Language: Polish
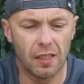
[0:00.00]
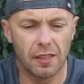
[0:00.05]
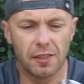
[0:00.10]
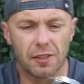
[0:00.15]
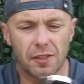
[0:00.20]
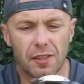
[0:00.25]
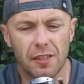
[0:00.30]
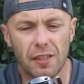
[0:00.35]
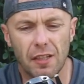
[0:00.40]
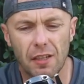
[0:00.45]

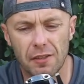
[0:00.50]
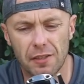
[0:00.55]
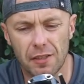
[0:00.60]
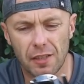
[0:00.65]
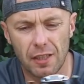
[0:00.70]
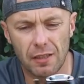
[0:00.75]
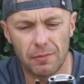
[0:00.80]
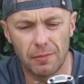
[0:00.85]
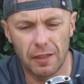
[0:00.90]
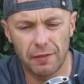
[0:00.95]
Jeżeli chodzi
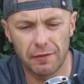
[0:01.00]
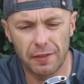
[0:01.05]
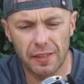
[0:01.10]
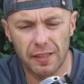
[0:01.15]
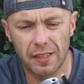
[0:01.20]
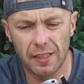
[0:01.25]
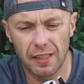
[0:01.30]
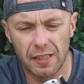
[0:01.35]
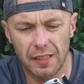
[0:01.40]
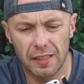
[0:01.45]
o
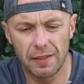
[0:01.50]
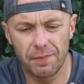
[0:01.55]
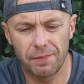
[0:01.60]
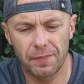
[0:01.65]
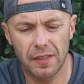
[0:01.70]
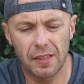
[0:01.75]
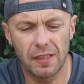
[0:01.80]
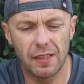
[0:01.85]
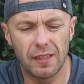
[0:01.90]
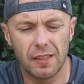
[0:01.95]
Mavica
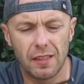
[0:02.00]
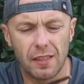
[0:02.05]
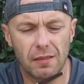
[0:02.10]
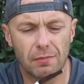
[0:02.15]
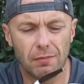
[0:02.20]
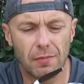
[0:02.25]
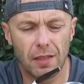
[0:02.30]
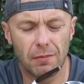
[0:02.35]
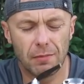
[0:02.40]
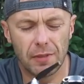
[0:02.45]
R,
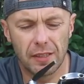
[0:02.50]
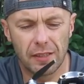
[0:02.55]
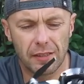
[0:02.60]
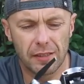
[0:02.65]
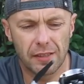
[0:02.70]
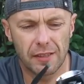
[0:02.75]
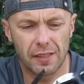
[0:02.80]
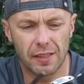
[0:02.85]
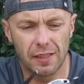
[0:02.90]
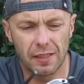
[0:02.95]
mamy
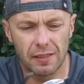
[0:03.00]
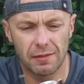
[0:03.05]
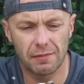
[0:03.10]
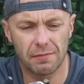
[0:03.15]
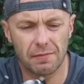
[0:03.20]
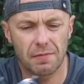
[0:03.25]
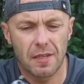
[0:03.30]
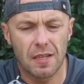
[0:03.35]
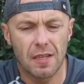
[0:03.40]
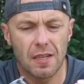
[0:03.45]
te
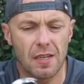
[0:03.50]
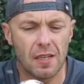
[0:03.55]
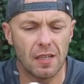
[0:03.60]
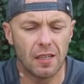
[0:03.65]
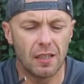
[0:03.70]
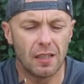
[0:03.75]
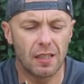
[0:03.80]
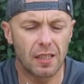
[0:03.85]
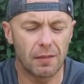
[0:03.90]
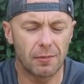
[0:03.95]

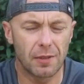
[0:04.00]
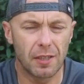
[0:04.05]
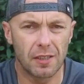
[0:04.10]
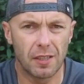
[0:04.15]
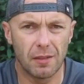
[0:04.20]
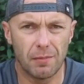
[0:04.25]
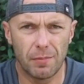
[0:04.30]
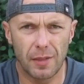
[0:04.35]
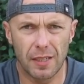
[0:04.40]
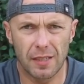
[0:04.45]

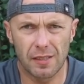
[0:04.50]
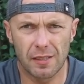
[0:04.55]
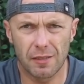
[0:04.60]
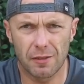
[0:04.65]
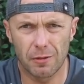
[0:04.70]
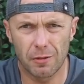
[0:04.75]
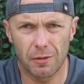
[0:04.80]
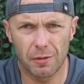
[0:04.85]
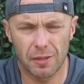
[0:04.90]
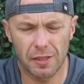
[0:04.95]
ramiona bardzo
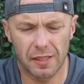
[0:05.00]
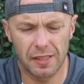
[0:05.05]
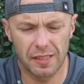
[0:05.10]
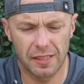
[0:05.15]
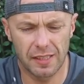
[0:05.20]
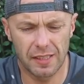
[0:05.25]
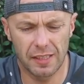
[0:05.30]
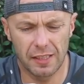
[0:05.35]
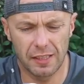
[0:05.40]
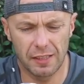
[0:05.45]

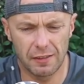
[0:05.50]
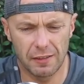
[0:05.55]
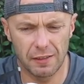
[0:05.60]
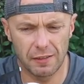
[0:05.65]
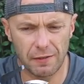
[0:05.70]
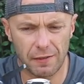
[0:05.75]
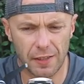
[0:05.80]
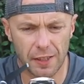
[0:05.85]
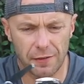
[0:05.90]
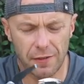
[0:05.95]
krótkie i
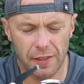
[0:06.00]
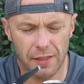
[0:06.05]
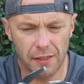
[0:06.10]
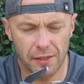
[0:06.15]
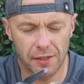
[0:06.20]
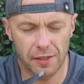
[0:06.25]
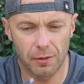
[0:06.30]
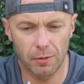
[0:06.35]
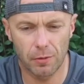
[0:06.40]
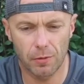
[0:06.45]
świetnie
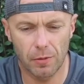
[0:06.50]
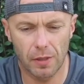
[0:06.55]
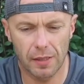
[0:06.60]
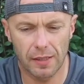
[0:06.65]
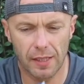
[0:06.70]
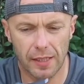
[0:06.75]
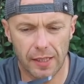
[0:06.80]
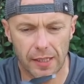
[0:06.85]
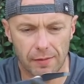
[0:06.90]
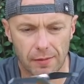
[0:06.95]
się
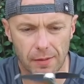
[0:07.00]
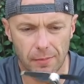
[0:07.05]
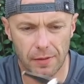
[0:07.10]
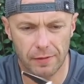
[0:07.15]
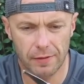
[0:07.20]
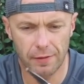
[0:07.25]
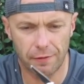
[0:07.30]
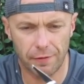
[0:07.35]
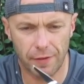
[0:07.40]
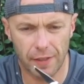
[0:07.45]
układają,
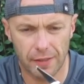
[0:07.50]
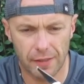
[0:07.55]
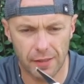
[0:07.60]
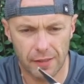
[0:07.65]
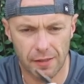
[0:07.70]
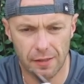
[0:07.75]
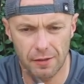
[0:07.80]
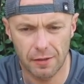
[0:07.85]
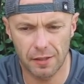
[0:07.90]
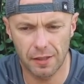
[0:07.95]
naprawdę
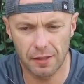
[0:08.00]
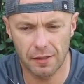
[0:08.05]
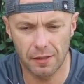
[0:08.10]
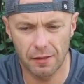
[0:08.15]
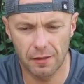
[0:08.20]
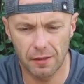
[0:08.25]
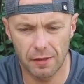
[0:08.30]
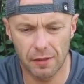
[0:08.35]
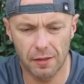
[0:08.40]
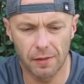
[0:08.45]
fantastycznie
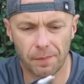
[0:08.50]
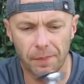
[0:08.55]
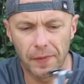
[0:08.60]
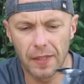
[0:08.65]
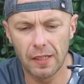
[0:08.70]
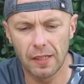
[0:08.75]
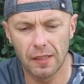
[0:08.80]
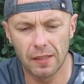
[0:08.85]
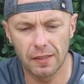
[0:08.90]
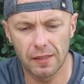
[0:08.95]
ten dron
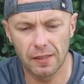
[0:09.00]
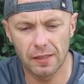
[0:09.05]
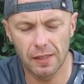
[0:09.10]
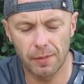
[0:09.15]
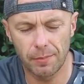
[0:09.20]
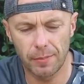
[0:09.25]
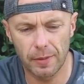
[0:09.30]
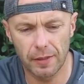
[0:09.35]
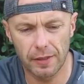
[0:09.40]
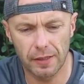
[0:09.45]
jest
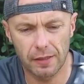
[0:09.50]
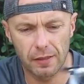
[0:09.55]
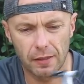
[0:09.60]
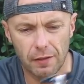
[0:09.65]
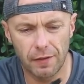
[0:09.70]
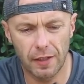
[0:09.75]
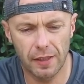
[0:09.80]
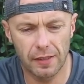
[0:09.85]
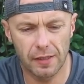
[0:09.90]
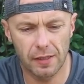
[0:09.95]

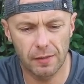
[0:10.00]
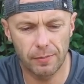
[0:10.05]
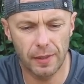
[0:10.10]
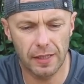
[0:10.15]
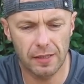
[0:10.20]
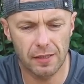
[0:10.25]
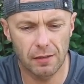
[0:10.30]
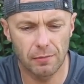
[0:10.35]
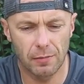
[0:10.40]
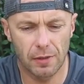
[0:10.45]
zaprojektowany, jest
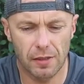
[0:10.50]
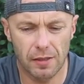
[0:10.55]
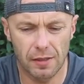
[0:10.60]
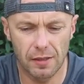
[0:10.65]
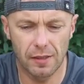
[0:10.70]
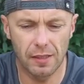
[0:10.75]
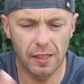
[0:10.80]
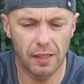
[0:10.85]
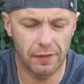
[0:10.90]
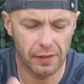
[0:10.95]
bardzo
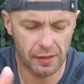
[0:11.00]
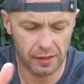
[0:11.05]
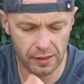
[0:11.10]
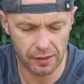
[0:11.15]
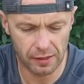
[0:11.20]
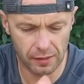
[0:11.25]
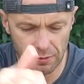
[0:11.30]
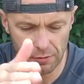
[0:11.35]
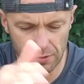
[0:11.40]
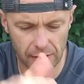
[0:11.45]
mocny, nawet
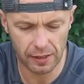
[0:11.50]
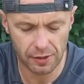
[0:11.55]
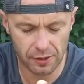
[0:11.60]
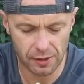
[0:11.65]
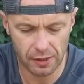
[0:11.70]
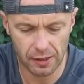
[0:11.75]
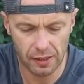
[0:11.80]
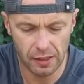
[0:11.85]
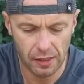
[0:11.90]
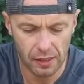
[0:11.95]
kiedy
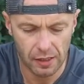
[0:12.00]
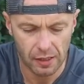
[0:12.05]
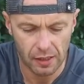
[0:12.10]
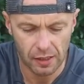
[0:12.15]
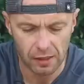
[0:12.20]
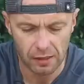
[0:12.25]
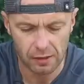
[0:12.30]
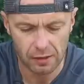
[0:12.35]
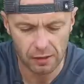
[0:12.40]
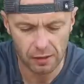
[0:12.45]
uderzy,
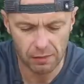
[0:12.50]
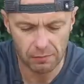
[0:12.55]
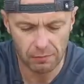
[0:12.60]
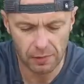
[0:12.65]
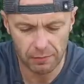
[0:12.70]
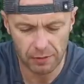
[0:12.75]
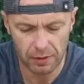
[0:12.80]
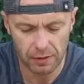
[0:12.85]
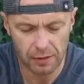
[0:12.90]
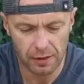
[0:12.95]
to
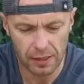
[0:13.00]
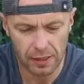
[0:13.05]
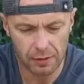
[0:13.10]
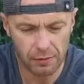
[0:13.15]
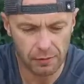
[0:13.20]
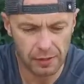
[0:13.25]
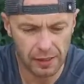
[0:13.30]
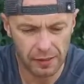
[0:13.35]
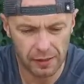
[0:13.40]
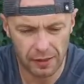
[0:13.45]
mamy od
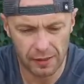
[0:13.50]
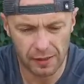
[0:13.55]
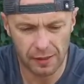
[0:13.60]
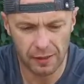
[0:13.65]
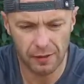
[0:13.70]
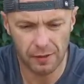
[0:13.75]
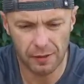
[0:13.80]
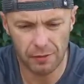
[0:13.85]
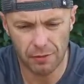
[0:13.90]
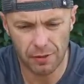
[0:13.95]
razu tendencję
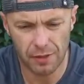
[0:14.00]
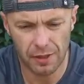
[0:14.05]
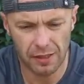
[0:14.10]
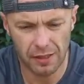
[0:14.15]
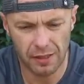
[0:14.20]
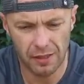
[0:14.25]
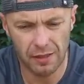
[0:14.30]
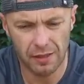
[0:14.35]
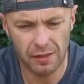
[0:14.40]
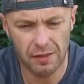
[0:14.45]
do
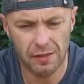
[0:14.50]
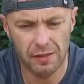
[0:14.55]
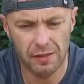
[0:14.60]
złożenia